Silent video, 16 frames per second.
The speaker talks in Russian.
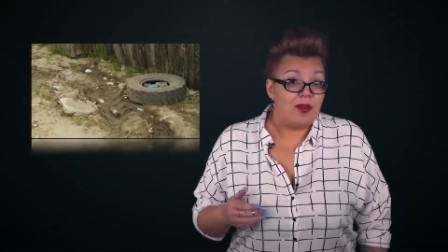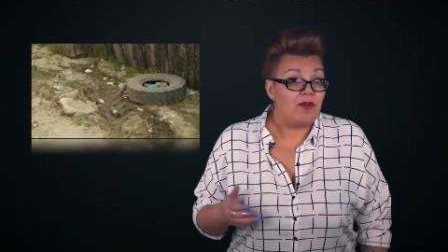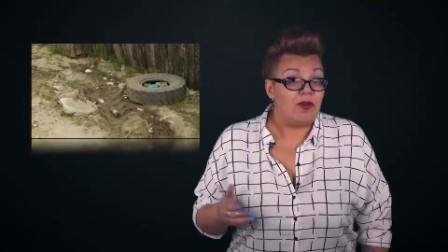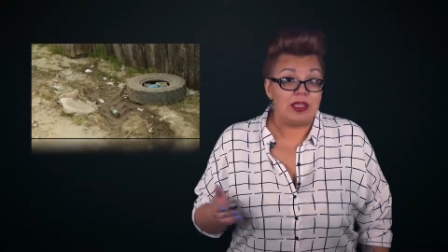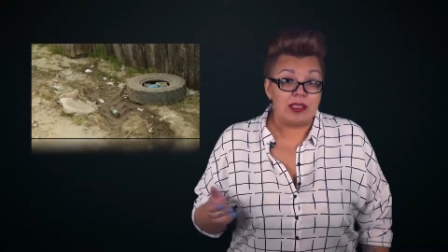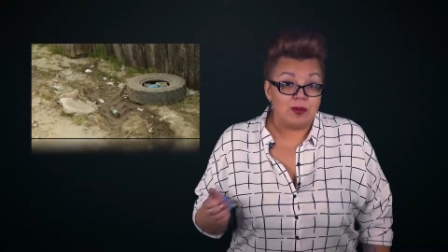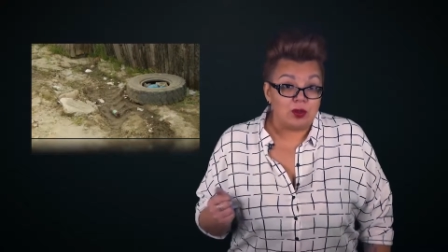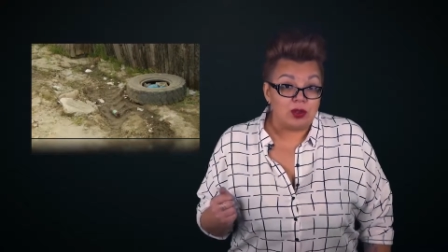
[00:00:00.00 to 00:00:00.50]

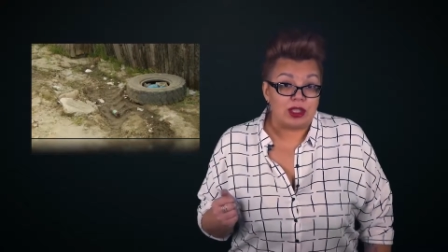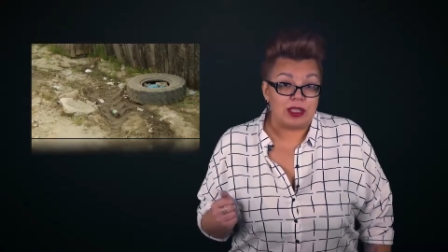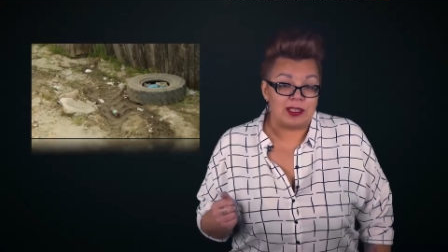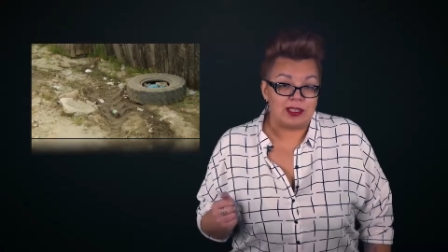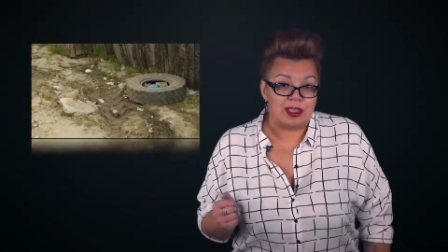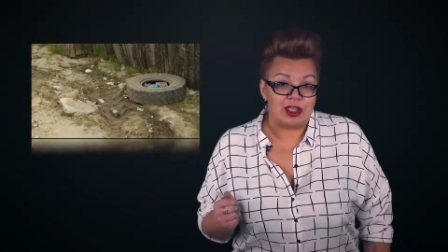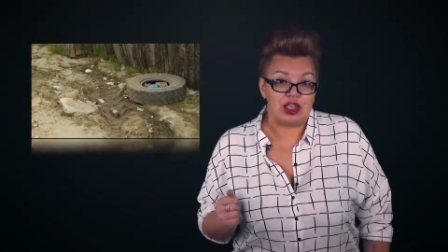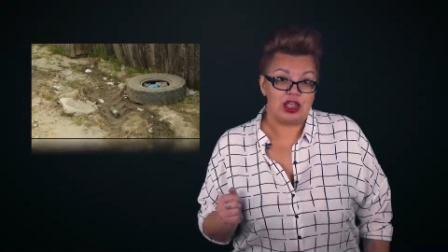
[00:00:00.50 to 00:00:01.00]
возьмутся
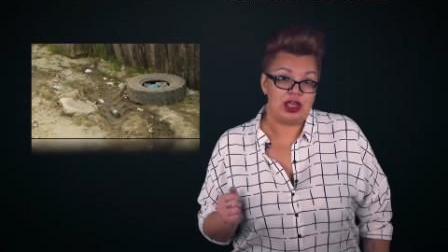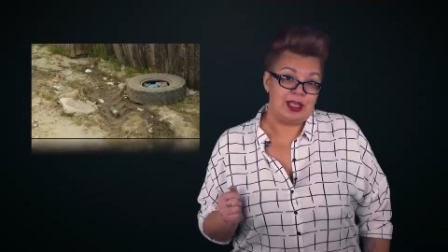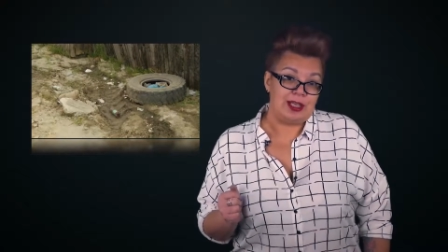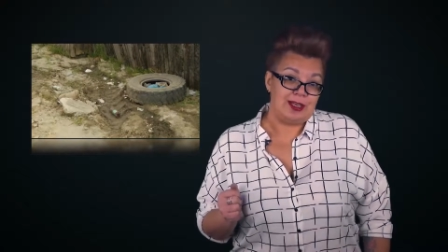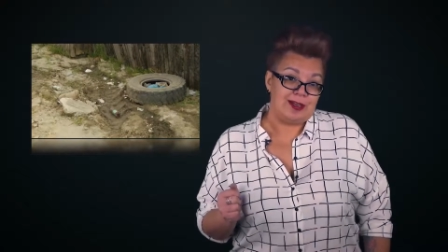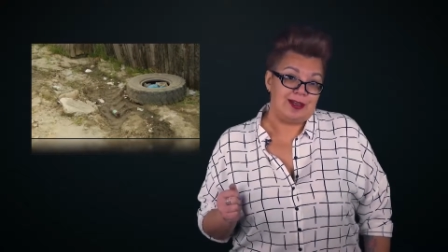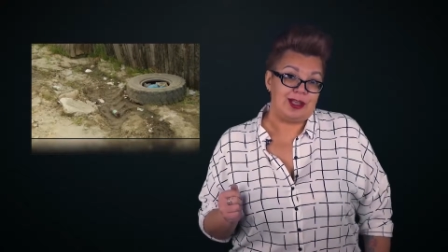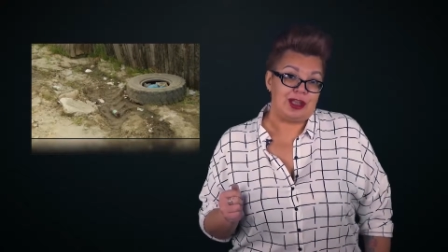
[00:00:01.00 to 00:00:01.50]
за
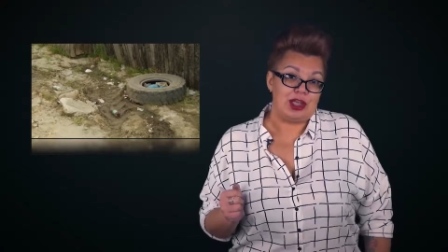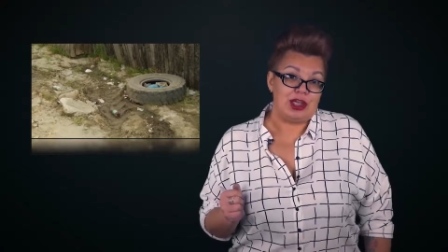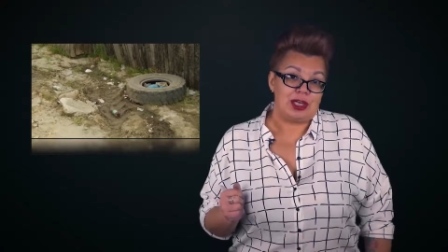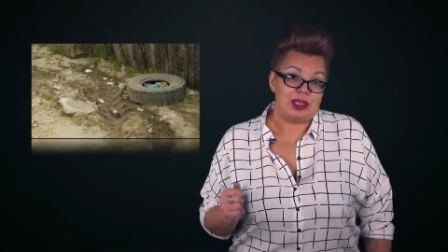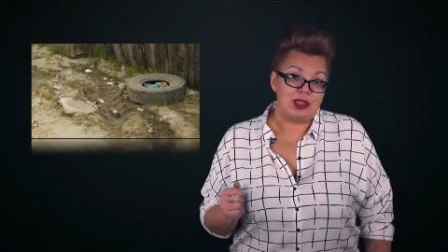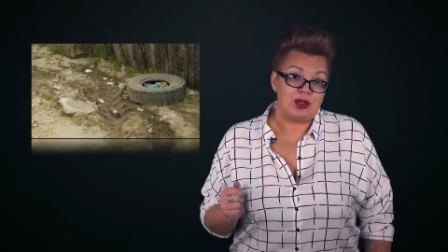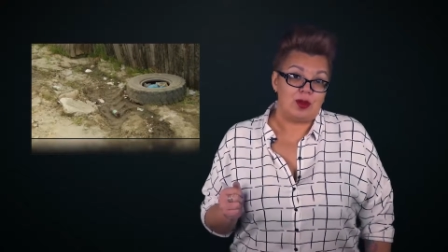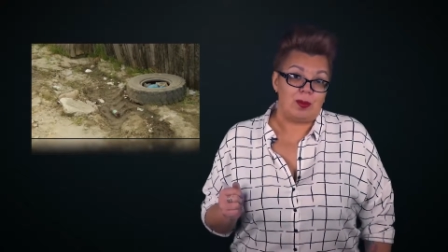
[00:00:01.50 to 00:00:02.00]
решение этой
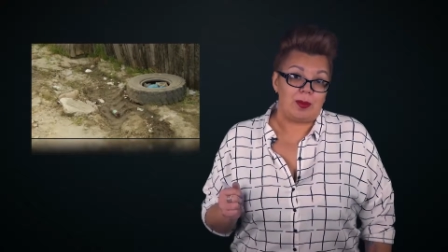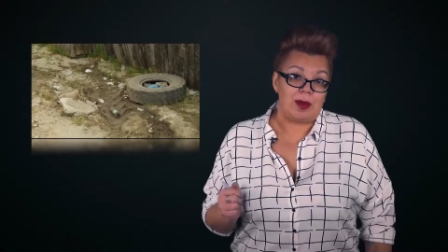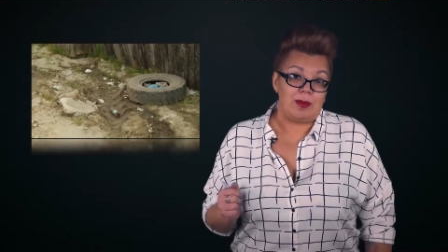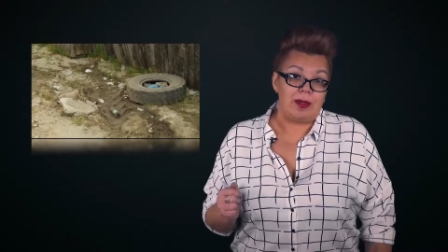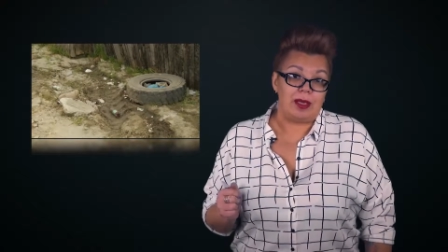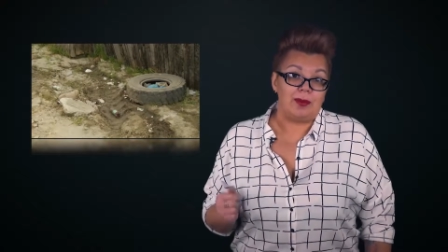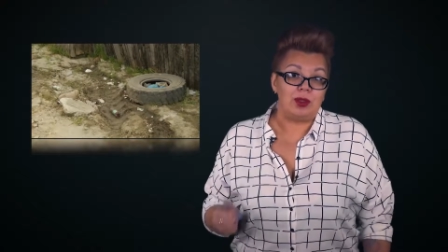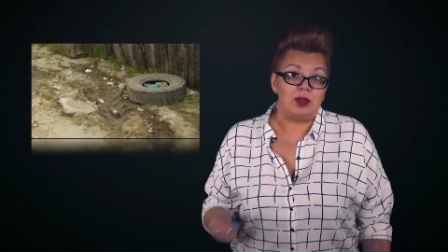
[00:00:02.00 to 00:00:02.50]
городской
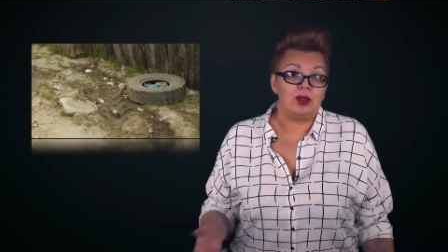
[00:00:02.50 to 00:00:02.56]
проблемы,